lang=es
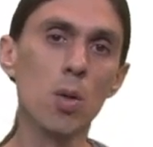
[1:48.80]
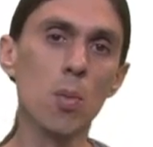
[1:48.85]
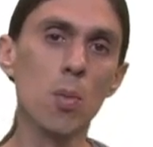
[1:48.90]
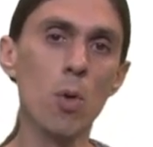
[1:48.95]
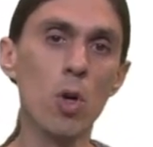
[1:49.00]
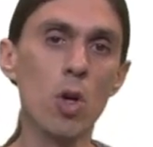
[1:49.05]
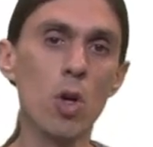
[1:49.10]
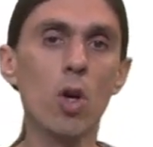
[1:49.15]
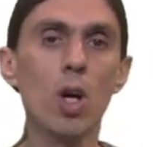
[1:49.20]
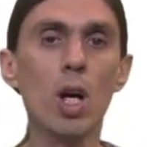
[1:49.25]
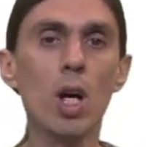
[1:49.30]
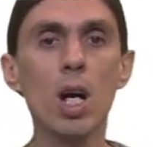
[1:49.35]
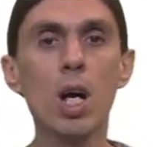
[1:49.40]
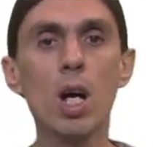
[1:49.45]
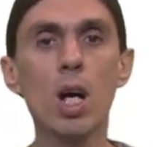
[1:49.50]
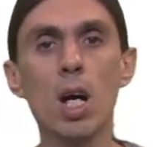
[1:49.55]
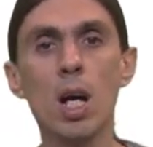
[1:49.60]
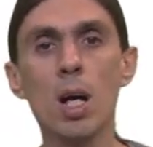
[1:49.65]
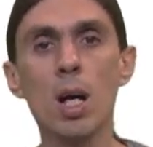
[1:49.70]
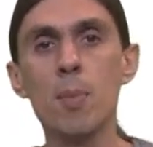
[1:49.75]
Bueno,
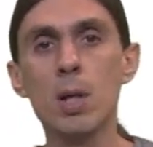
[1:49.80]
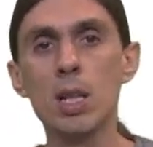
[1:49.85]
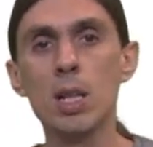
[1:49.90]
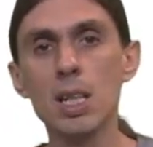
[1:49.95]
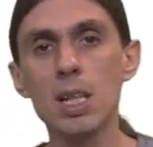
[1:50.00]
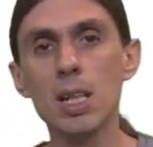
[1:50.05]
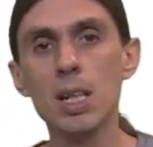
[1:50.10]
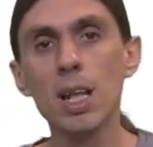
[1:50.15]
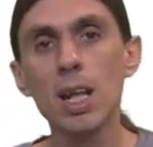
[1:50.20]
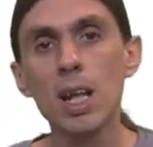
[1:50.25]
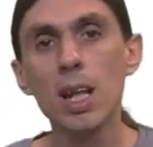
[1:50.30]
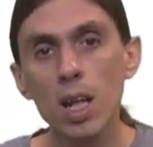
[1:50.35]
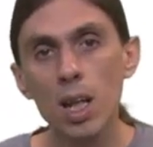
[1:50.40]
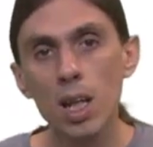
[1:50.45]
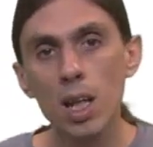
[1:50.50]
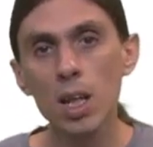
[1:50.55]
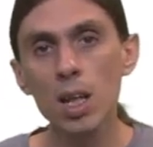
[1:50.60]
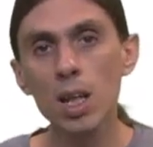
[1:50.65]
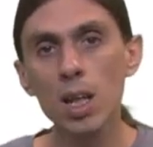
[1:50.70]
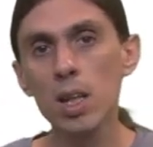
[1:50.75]
aparte
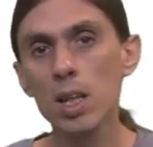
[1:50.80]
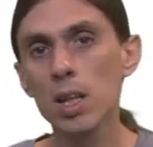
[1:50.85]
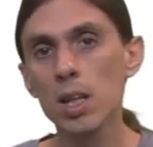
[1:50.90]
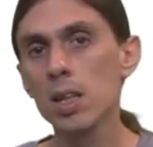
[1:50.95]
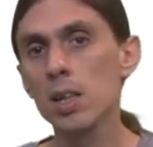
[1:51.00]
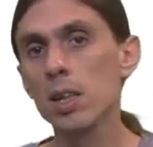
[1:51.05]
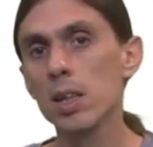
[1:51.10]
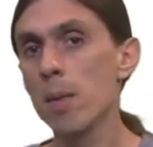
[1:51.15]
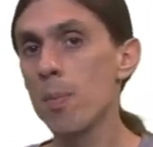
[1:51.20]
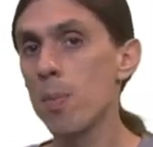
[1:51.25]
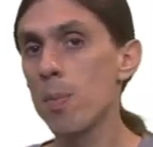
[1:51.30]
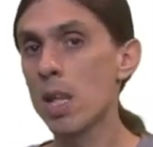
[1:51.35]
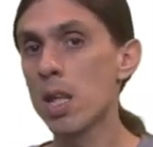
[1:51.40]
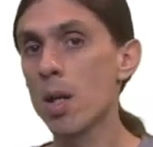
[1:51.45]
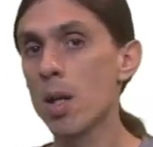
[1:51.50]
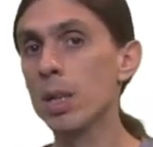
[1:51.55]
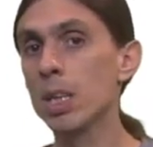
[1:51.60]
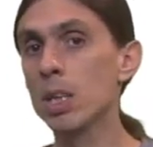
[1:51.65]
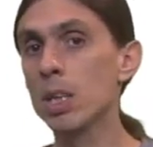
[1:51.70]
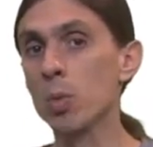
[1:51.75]
del
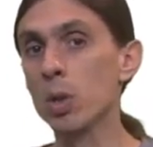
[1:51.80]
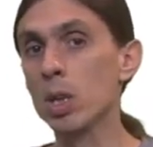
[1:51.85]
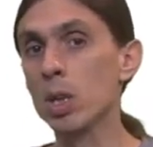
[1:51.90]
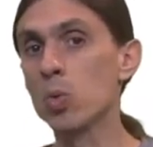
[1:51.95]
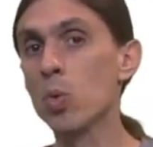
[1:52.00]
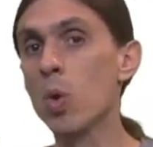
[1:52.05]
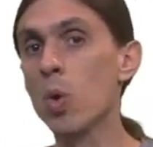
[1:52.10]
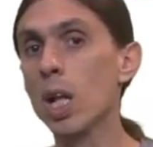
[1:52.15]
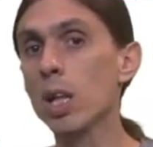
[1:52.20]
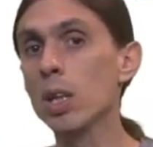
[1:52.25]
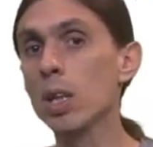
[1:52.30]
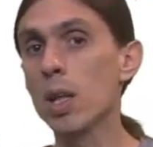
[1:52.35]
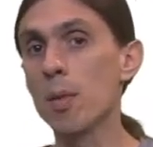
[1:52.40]
desplazamiento virtual,